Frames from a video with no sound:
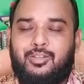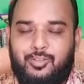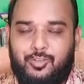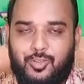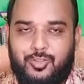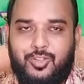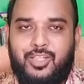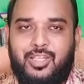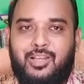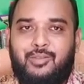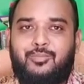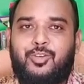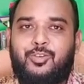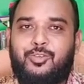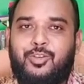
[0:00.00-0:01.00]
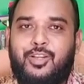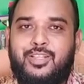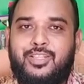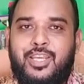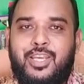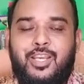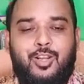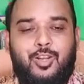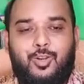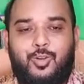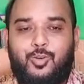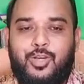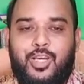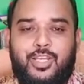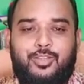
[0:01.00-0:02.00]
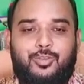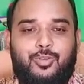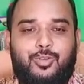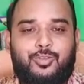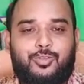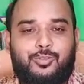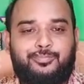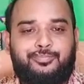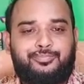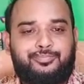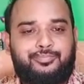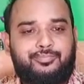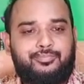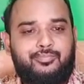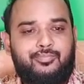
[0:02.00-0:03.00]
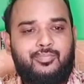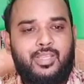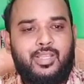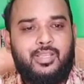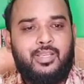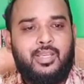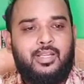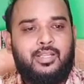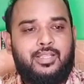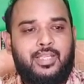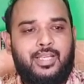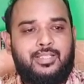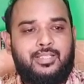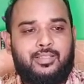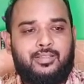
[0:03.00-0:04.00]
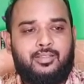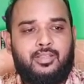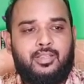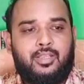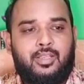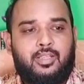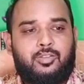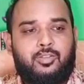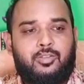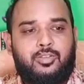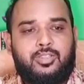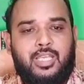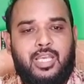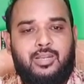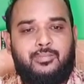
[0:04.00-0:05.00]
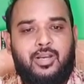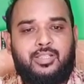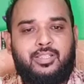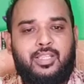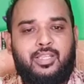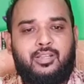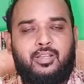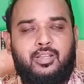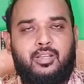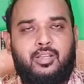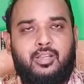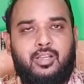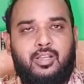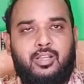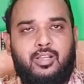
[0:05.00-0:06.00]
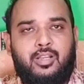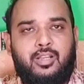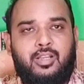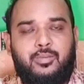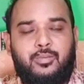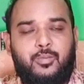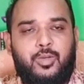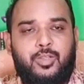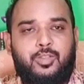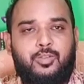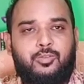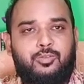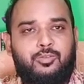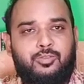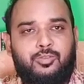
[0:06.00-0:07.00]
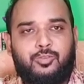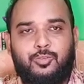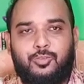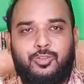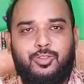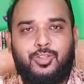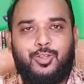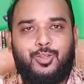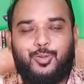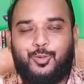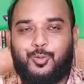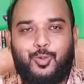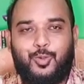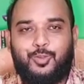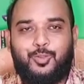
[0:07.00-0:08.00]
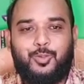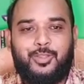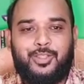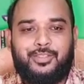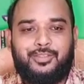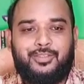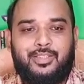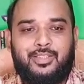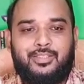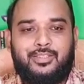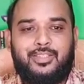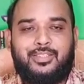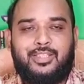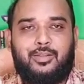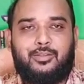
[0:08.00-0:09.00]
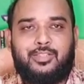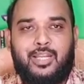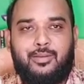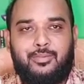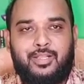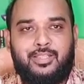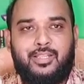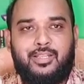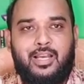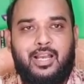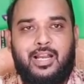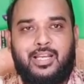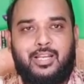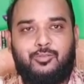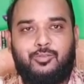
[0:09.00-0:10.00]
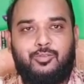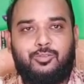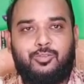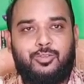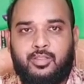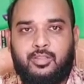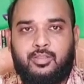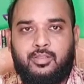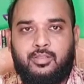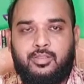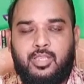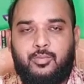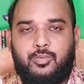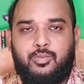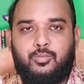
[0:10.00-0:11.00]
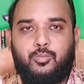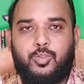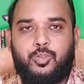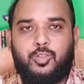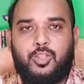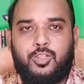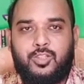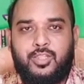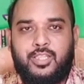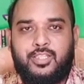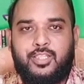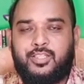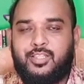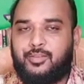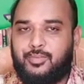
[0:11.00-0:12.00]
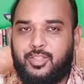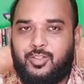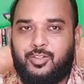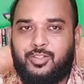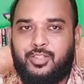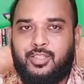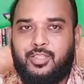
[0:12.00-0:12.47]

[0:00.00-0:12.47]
দর্শনের নামকরণ করা হয়েছে লোকায়িত দর্শন ঠিক আছে তো চারবাকদের লিপিবদ্ধ কোন কোনো গ্রন্থ নেই যে চারবাগদের আকার গ্রন্থ নেই যেমন যেমন বৌদ্ধ দর্শনে আছে ত্রিপিটক